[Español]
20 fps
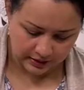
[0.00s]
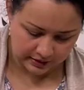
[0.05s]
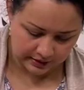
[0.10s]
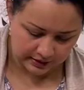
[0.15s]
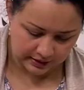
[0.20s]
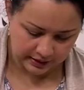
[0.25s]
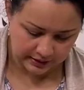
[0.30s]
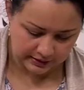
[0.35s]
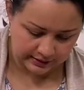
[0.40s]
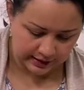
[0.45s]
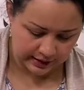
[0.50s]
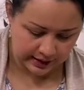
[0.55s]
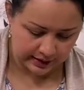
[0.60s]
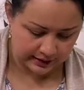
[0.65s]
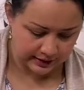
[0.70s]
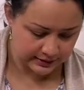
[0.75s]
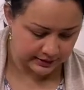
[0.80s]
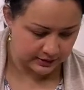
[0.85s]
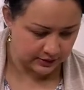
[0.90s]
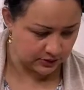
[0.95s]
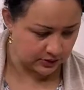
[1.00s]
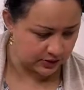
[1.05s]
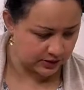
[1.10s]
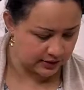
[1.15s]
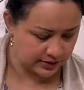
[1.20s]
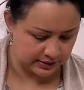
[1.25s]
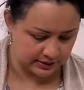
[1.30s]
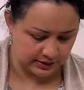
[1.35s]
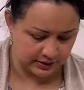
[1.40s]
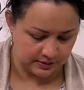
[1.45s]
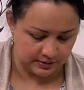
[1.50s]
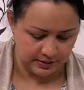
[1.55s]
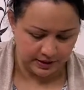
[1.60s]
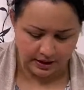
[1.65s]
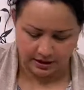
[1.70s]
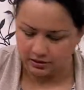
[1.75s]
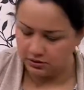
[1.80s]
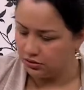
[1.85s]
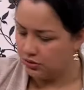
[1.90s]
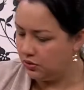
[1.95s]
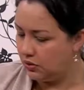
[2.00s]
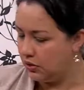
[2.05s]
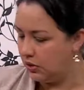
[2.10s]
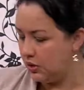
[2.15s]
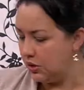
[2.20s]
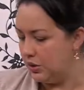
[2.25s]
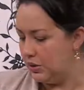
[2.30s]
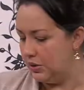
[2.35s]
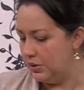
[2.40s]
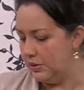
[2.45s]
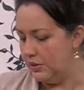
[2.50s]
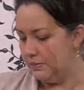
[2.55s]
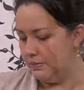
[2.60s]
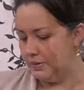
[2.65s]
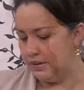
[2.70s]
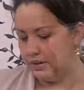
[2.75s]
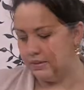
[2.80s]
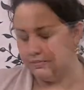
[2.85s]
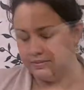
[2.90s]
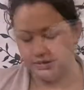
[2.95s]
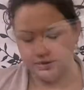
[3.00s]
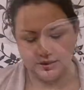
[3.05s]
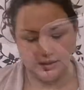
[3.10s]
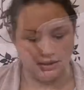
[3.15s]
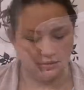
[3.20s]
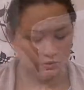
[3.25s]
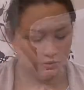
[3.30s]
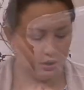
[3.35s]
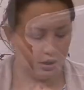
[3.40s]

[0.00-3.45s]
de las jarras que nos están sirviendo para mezclar los